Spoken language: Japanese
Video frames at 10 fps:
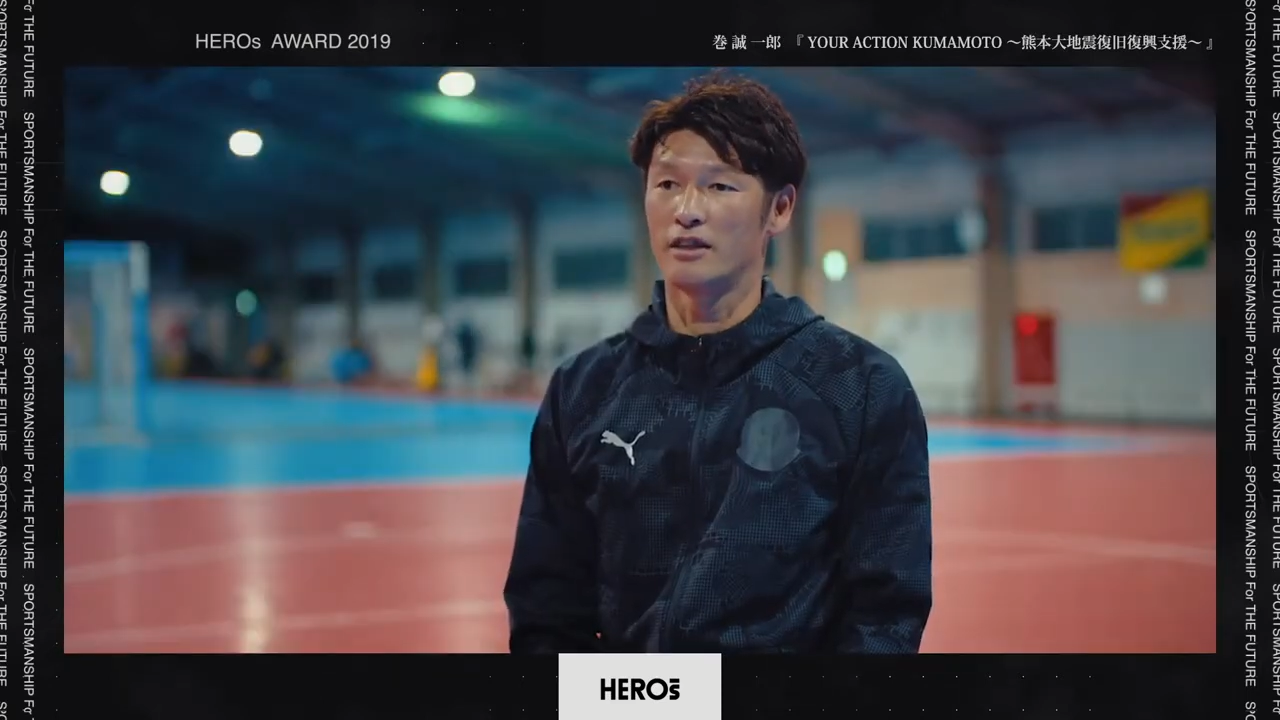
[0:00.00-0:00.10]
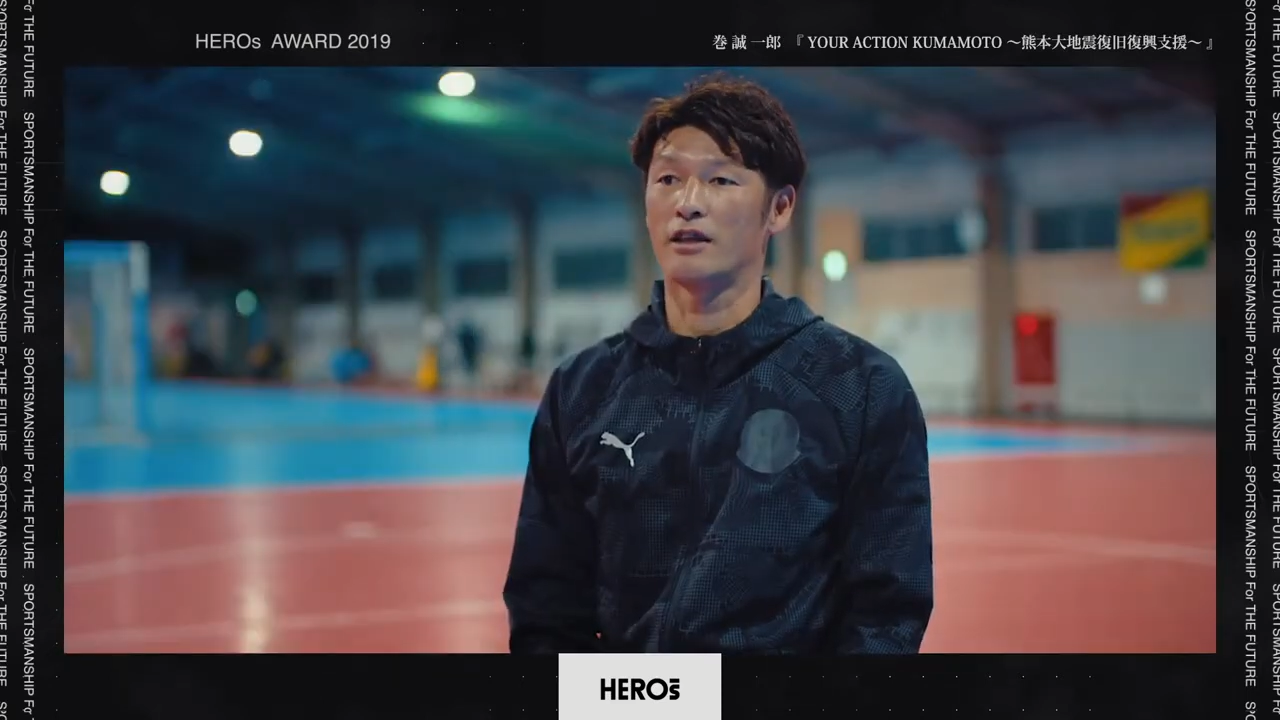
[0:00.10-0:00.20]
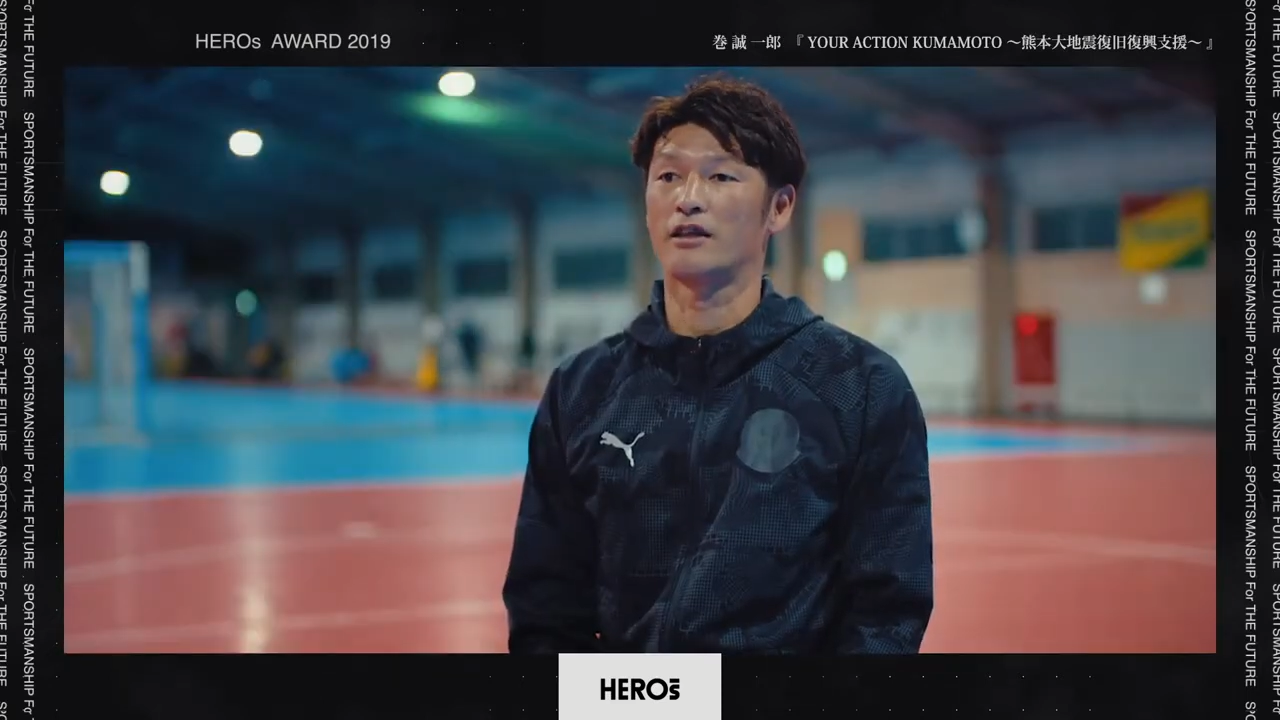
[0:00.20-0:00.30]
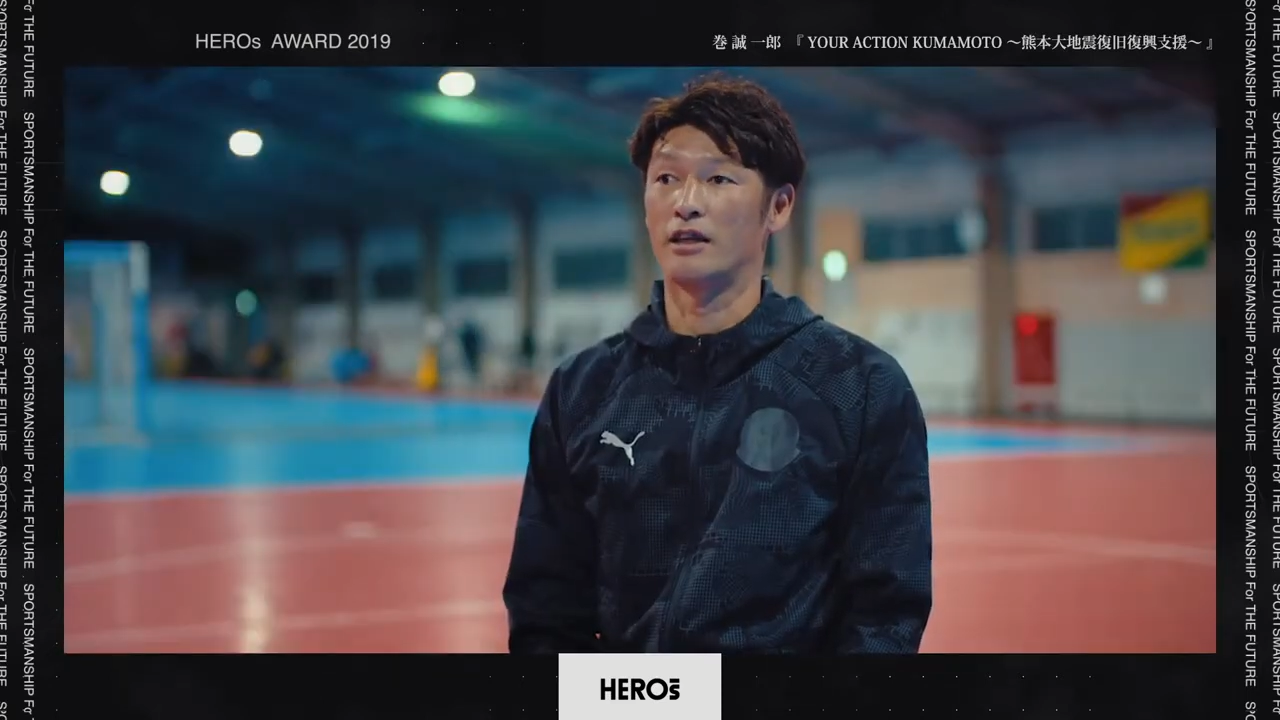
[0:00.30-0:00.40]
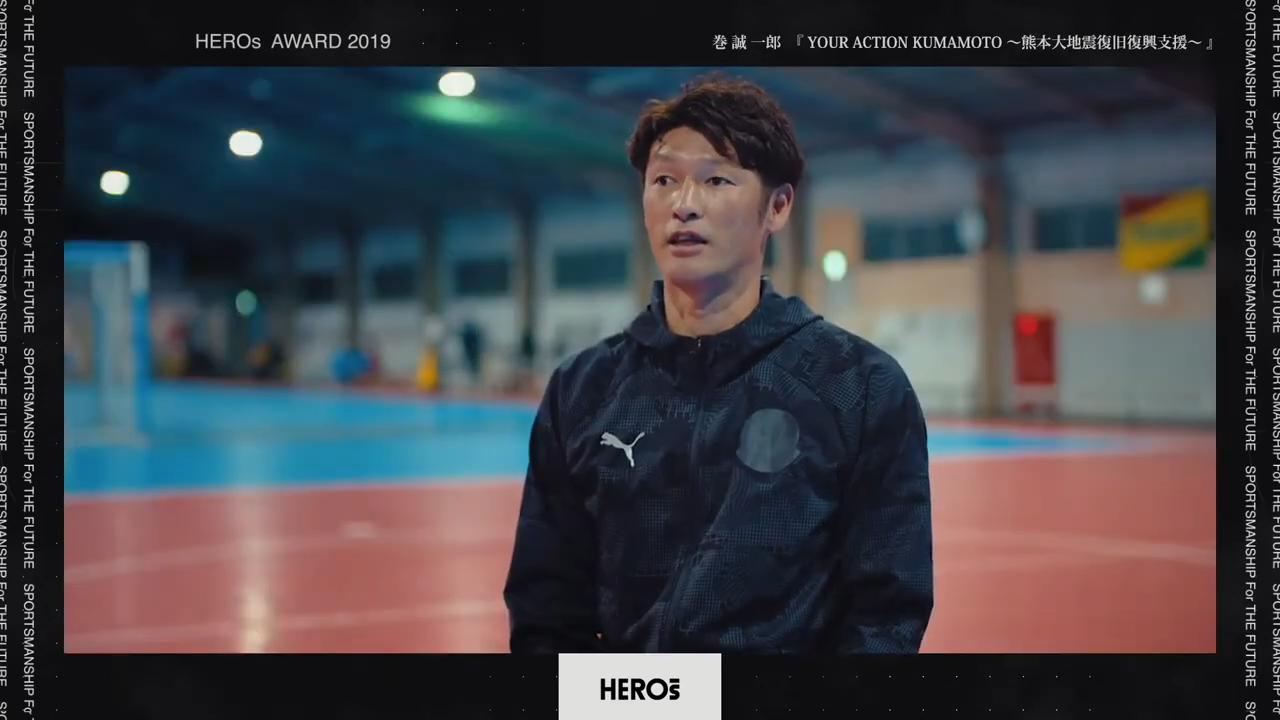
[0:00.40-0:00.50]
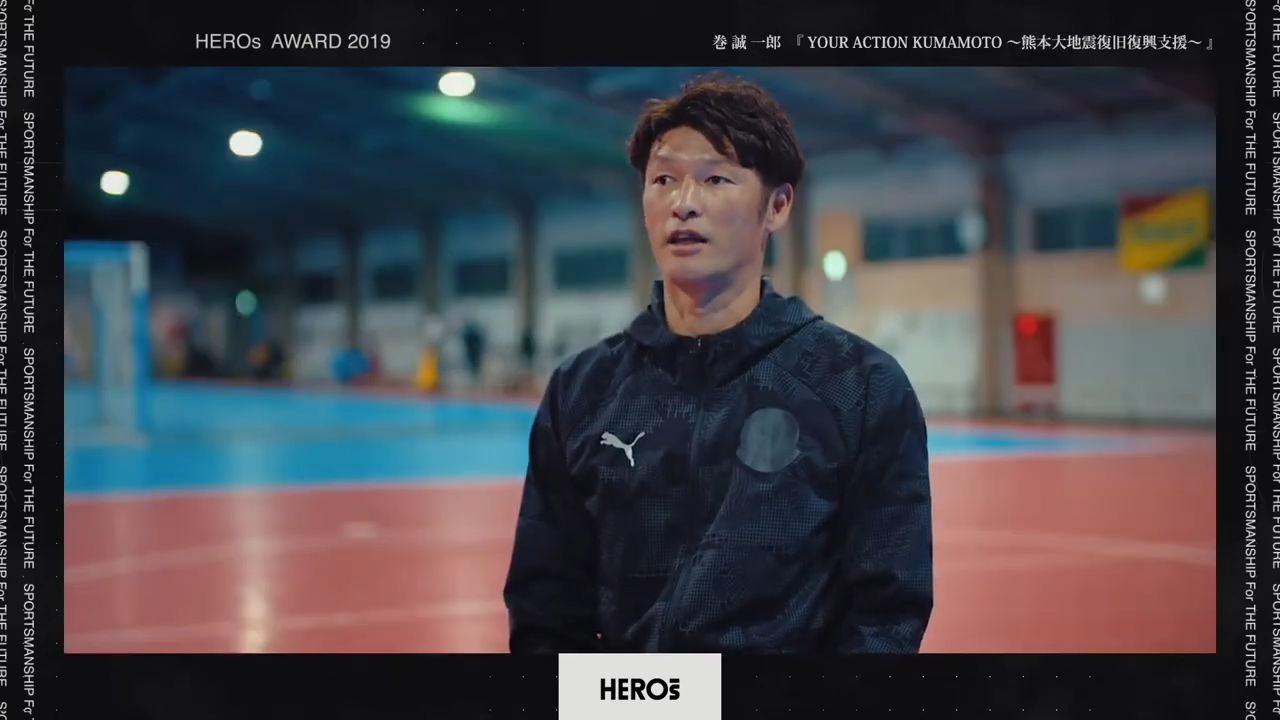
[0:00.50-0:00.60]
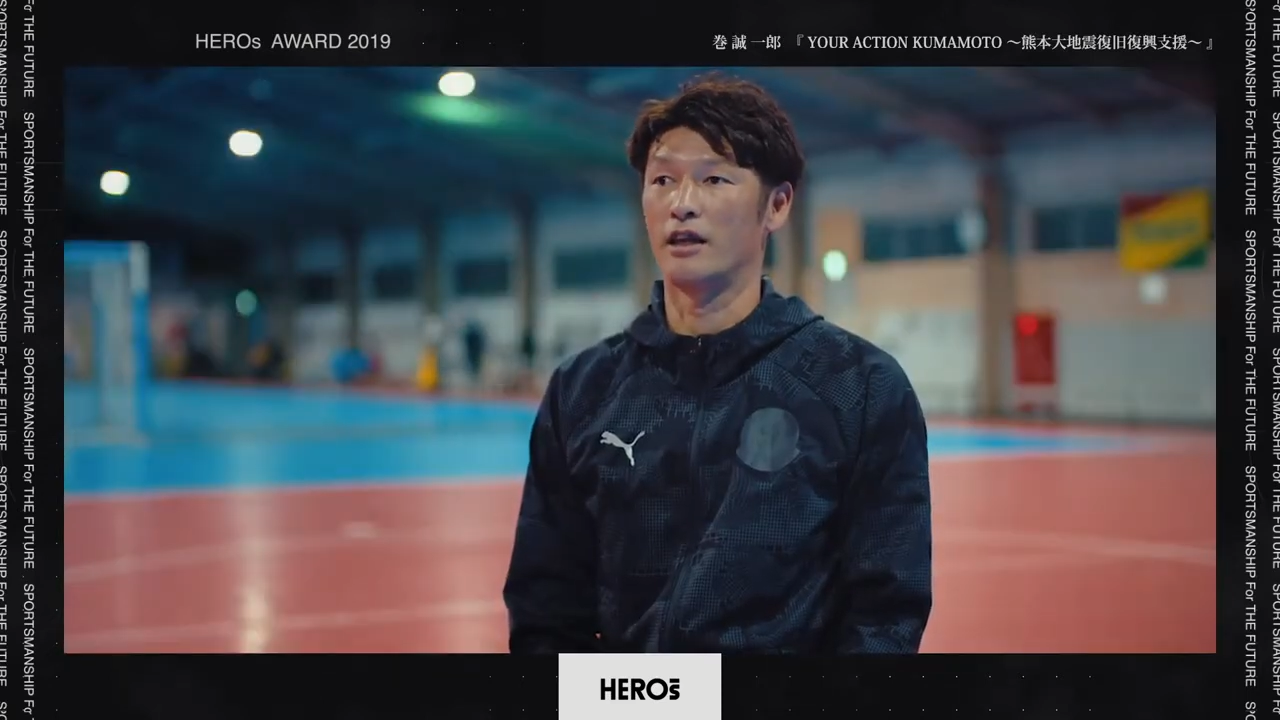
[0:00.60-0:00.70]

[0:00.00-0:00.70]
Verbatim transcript: であったり、